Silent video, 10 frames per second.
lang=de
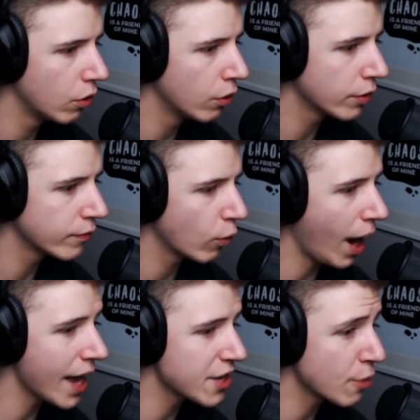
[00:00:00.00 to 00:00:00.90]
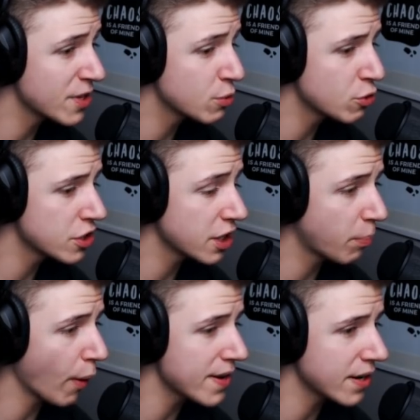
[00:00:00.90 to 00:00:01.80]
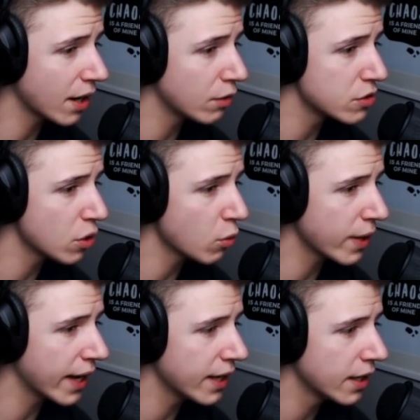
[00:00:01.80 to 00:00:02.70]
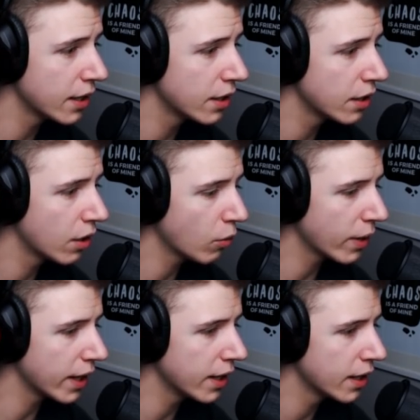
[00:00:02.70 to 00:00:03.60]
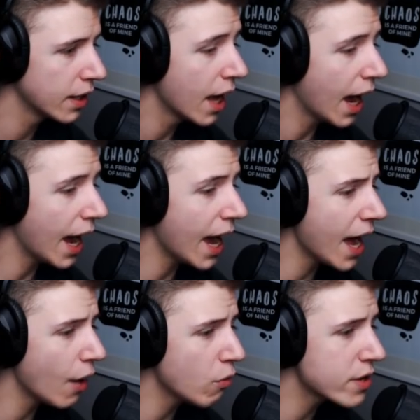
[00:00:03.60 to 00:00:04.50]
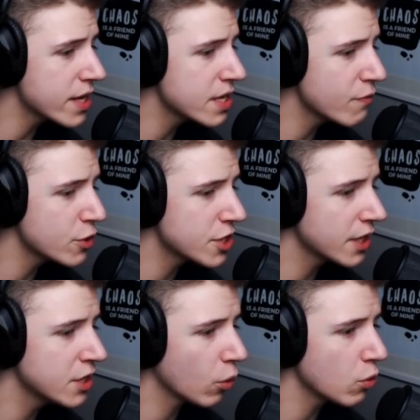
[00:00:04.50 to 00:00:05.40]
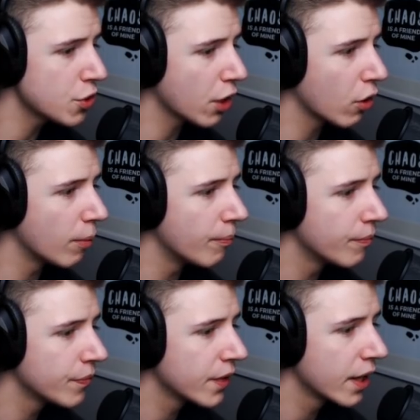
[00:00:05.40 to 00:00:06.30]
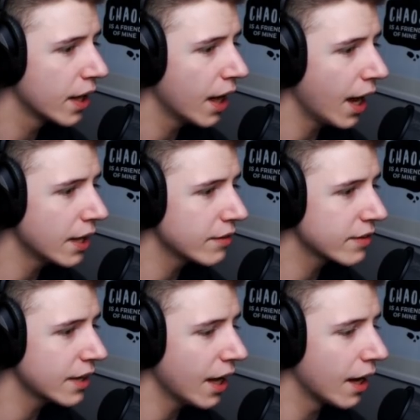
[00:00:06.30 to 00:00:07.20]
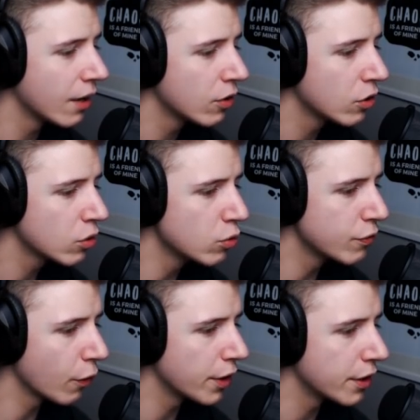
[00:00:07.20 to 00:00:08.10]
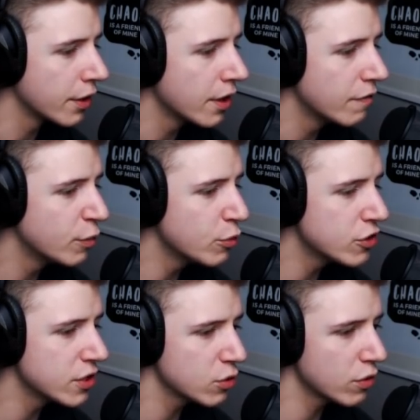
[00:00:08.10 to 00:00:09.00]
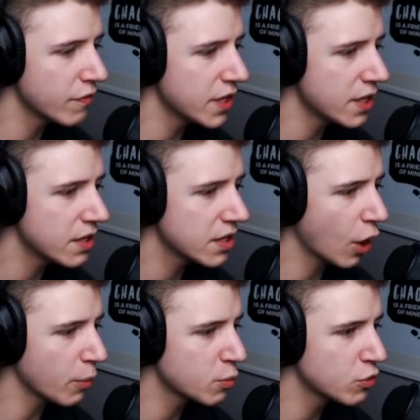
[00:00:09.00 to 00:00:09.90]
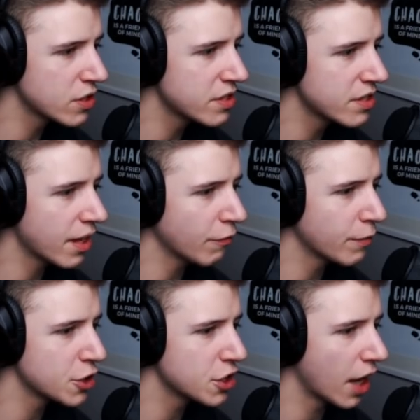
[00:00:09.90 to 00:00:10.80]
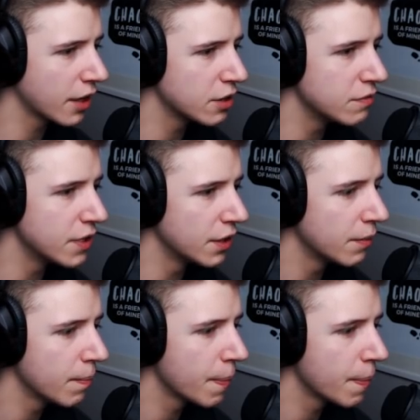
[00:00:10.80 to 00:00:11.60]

Irgendwo... Ah, ich komme hier zwischen den Gebäuden raus. Okay. Okay. Ah, okay, hier würde ich denn hier runterkommen. Alles klar. Gut, Freunde. Wir müssen jetzt irgendwie... Ich glaube, ich muss jetzt diese Dampfmaschine aktivieren.